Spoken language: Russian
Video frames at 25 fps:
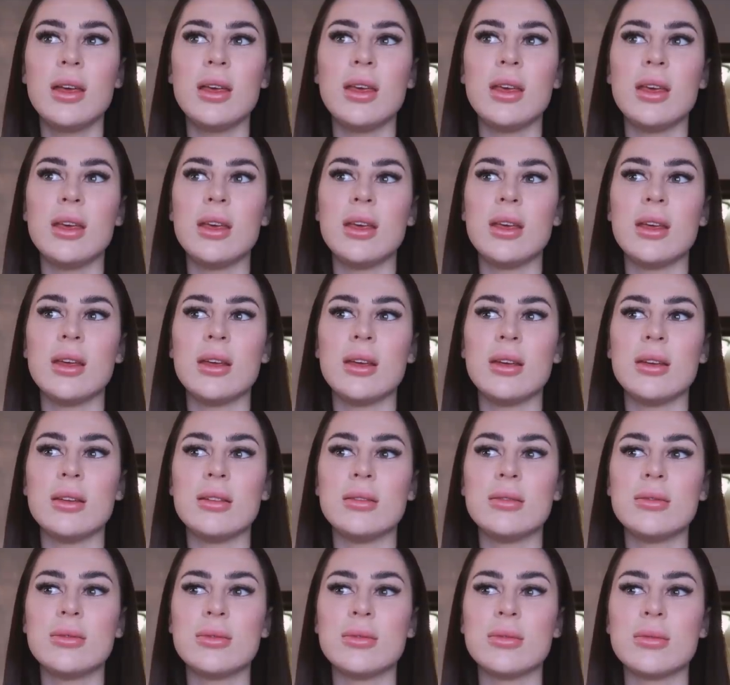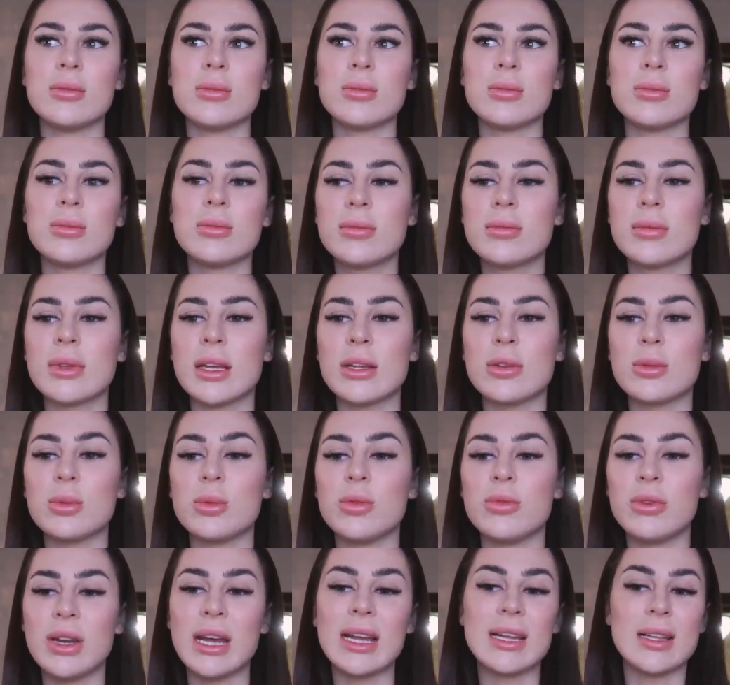И, ну, я
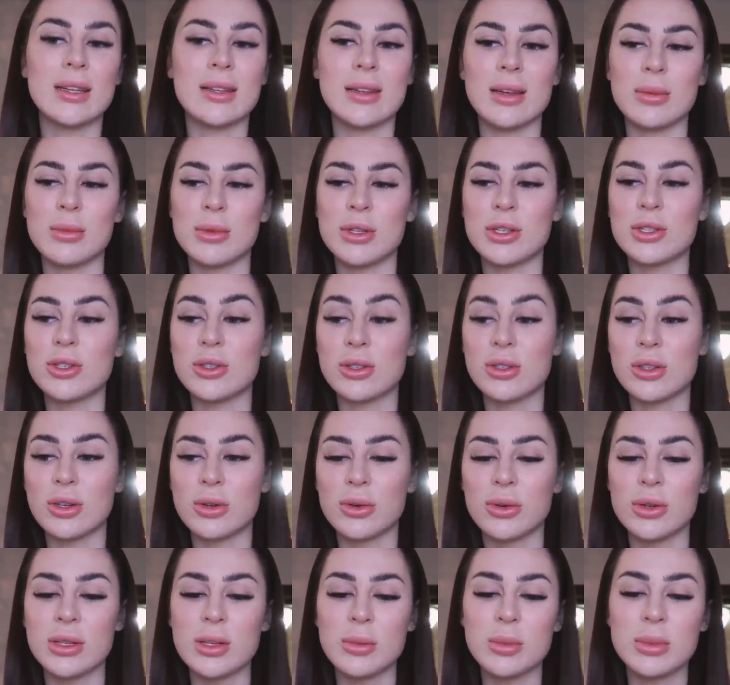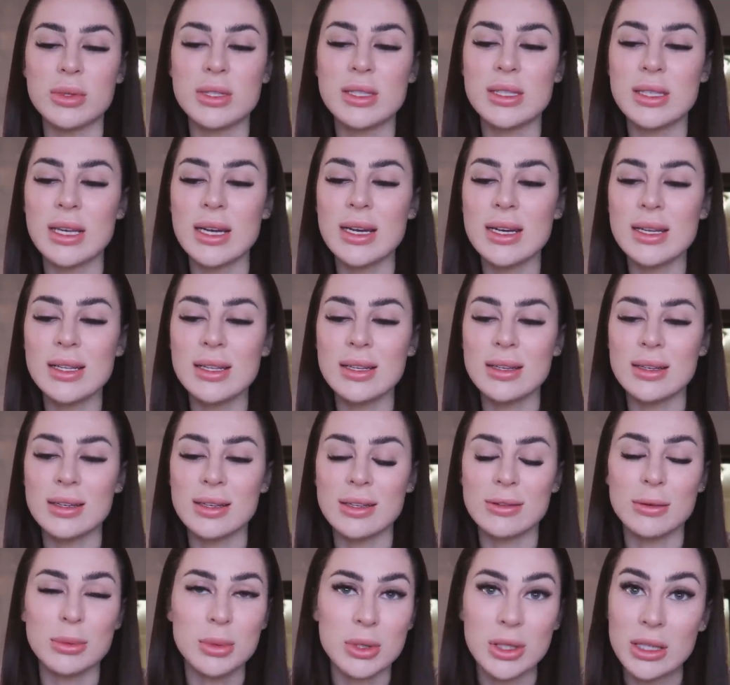думаю, вряд ли там она что-то такое написала.
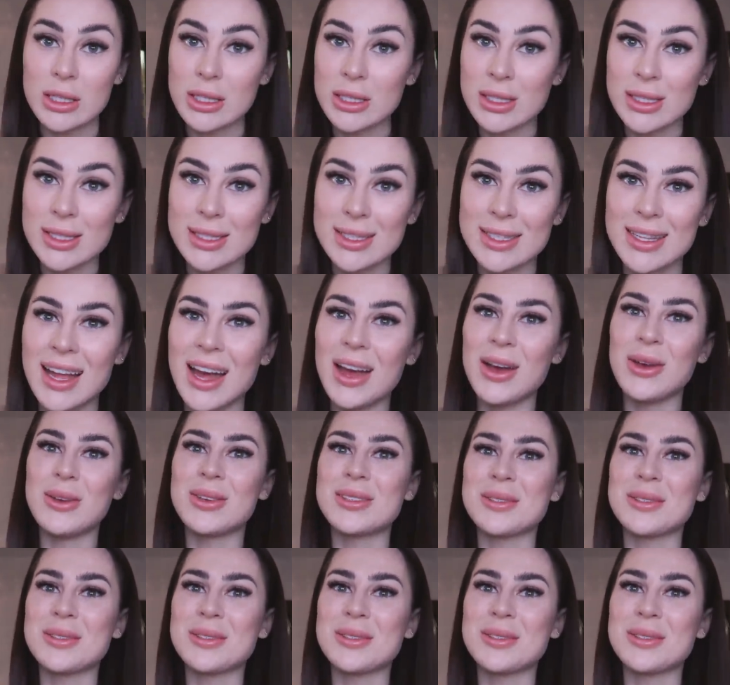Я вообще даже не знаю,